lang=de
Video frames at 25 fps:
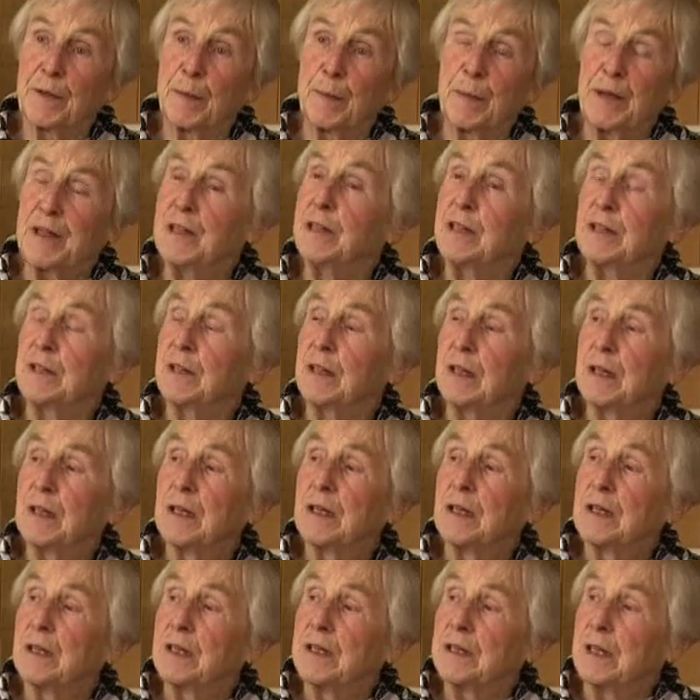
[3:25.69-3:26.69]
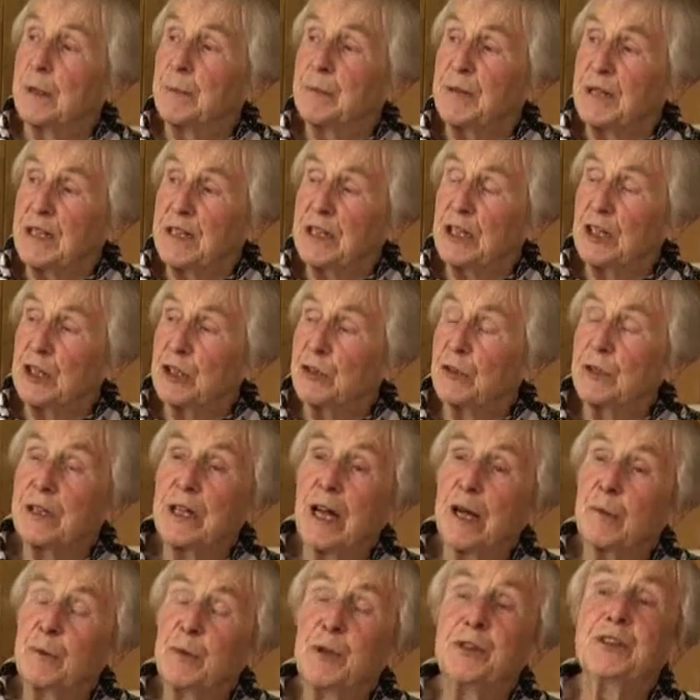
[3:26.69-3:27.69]
Da bin, ich, da bin ich schon
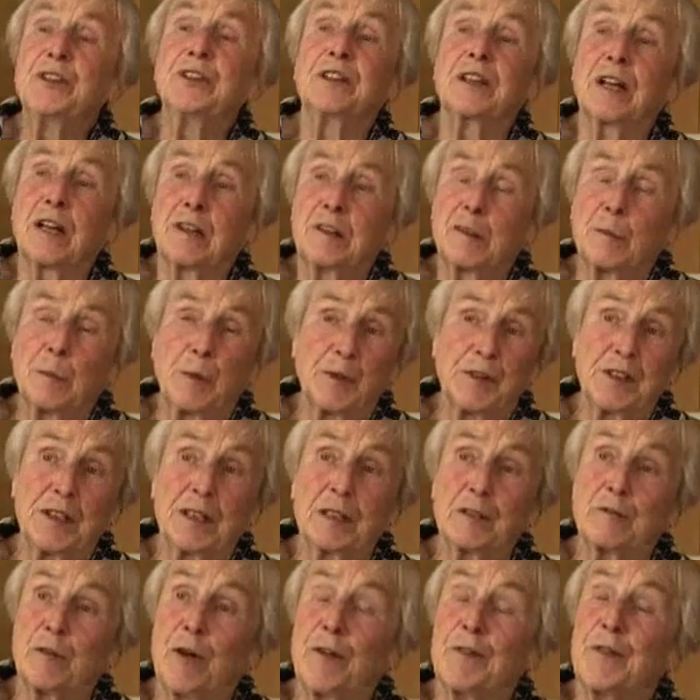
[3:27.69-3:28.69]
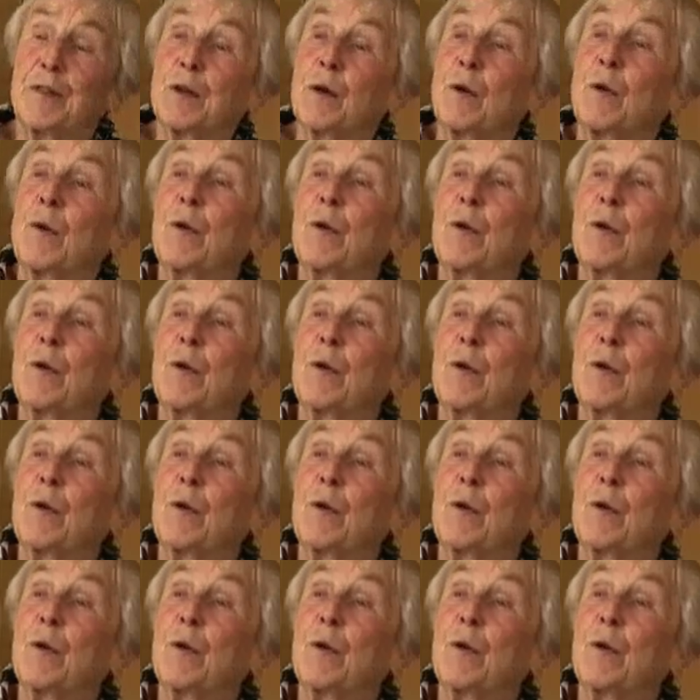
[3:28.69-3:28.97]
nach München transportiert worden,